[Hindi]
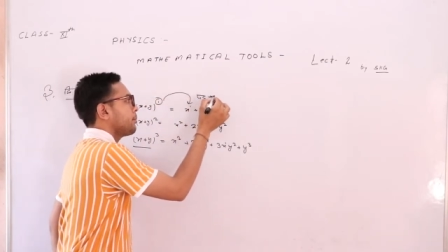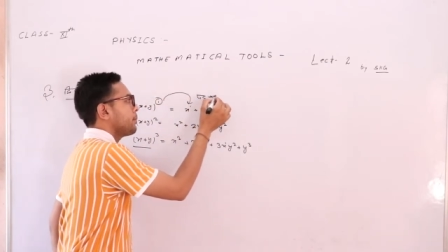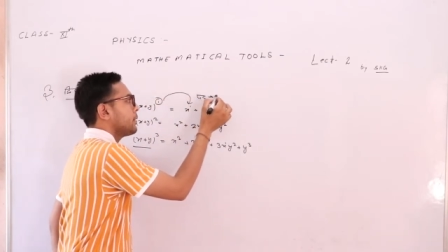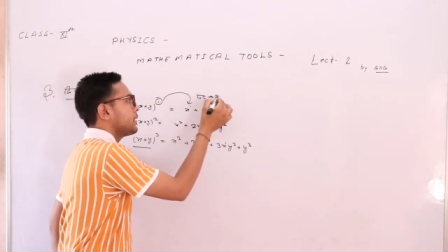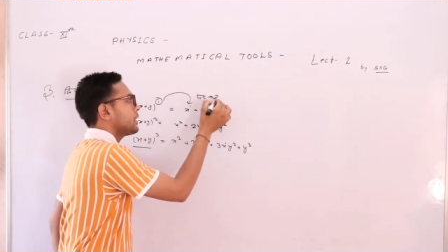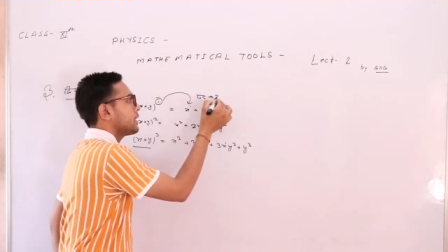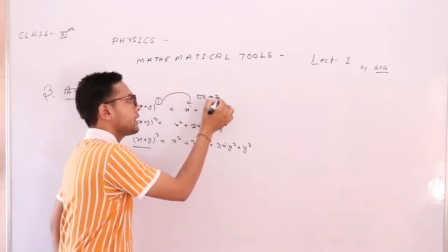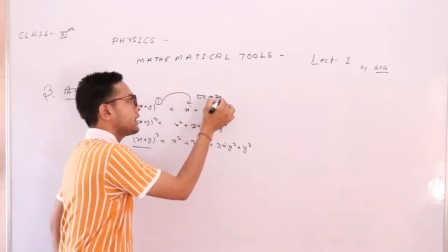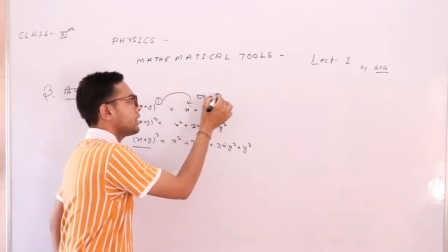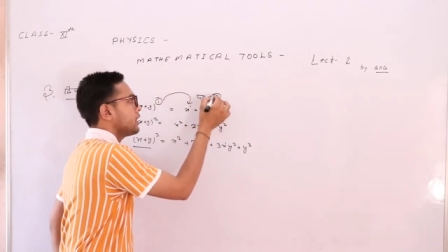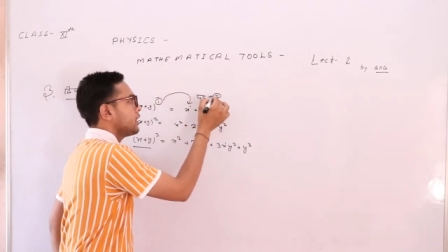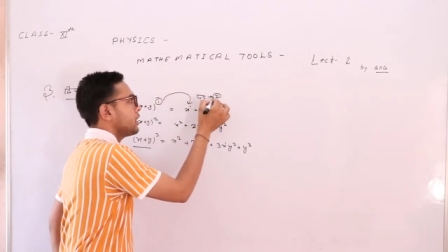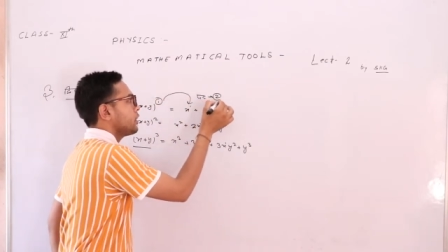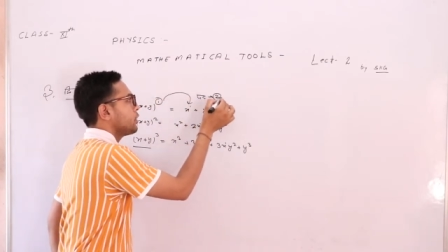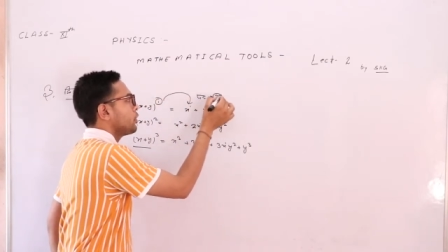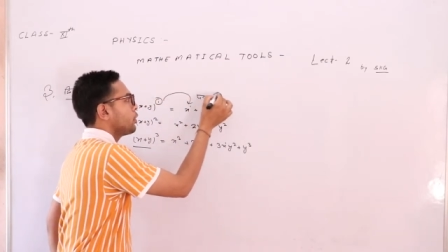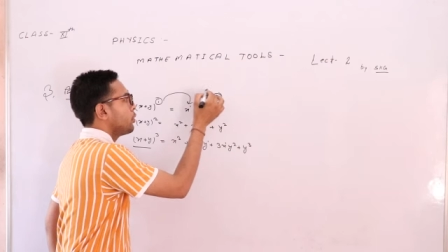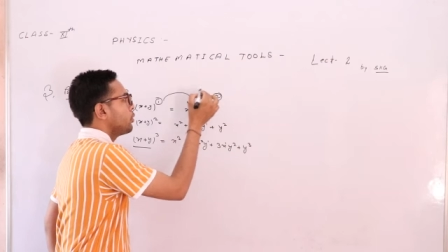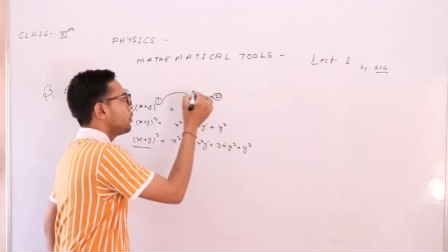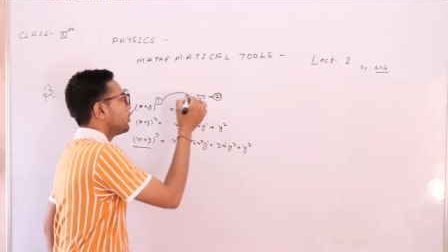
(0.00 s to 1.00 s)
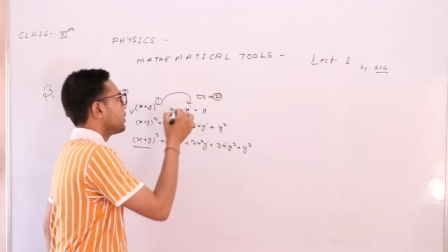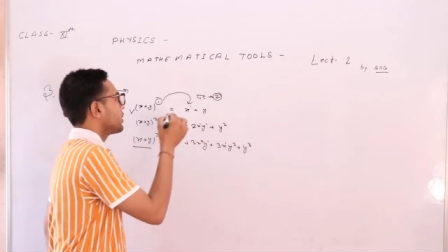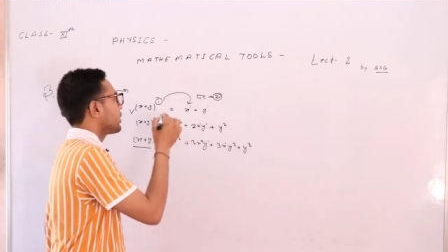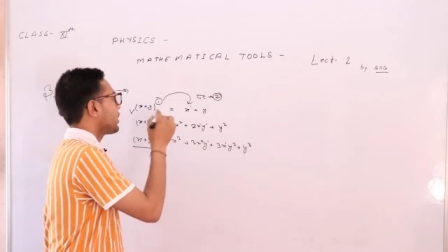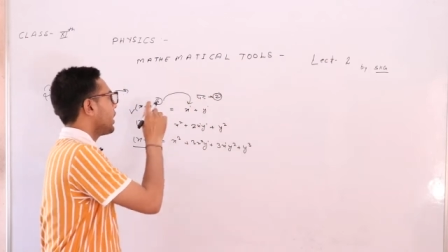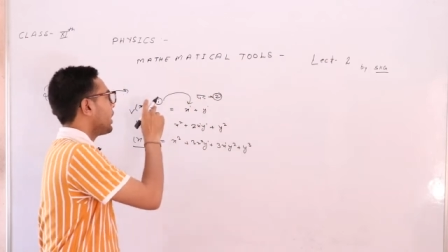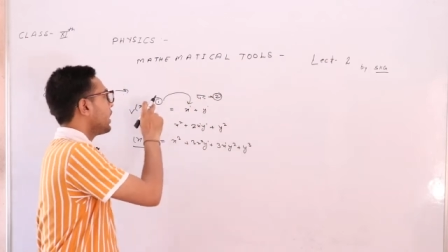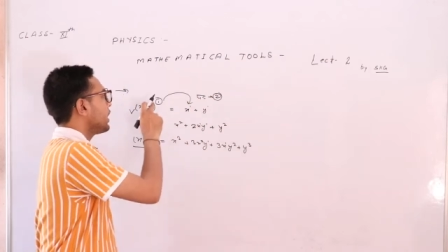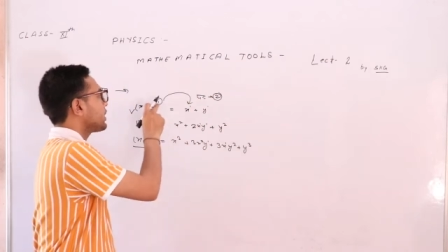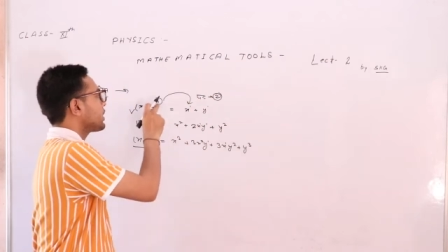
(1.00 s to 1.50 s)
पद कितने दो
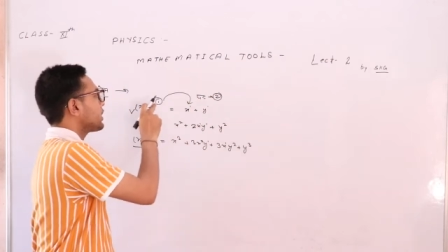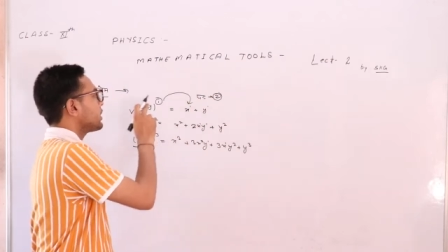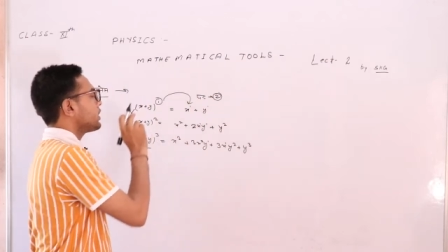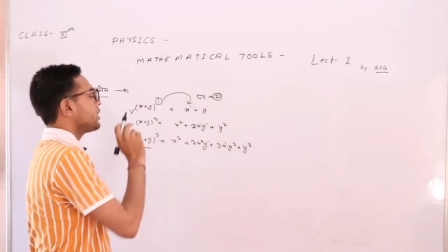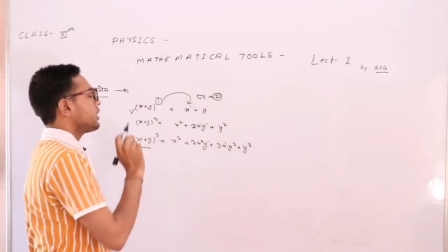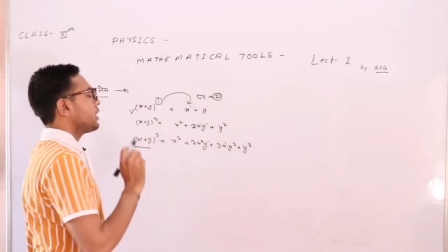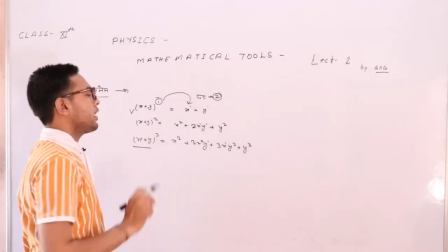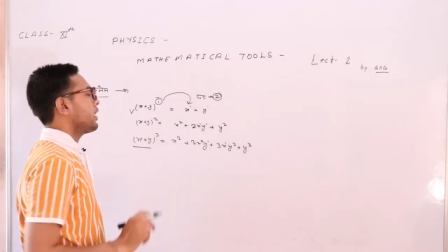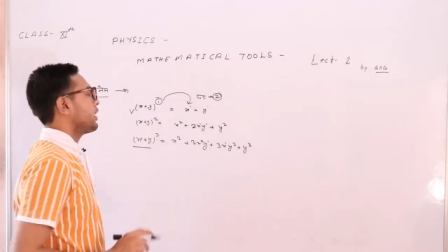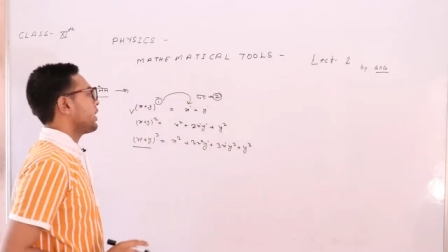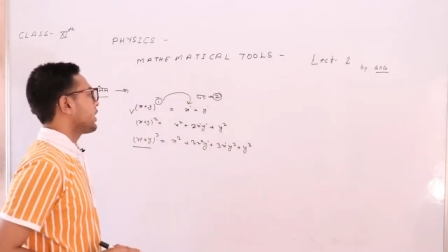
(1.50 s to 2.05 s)
घात कितने